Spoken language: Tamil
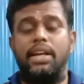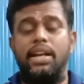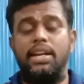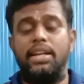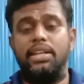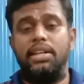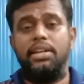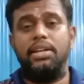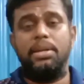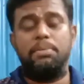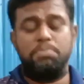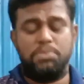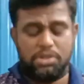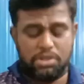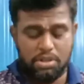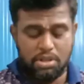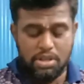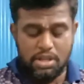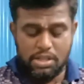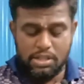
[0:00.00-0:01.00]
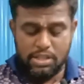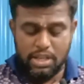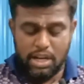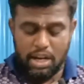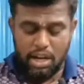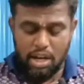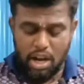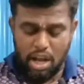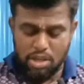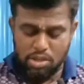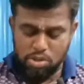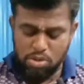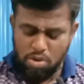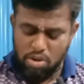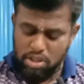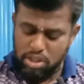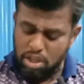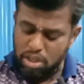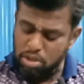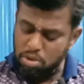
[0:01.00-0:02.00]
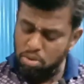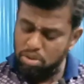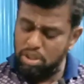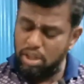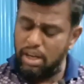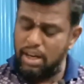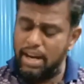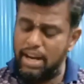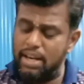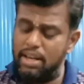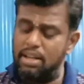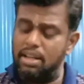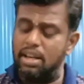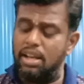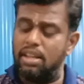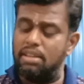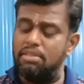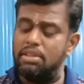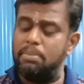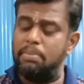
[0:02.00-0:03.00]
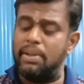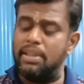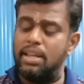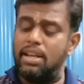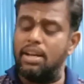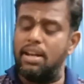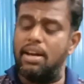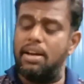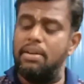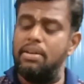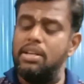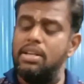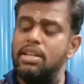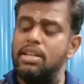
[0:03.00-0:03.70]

எனி அதர் கிரிப்ஸ் சரிங்களா ஸோ அந்த நியூட்ரல் ஹேண்டுங்கிறது வந்து பார்த்தீங்கன்னா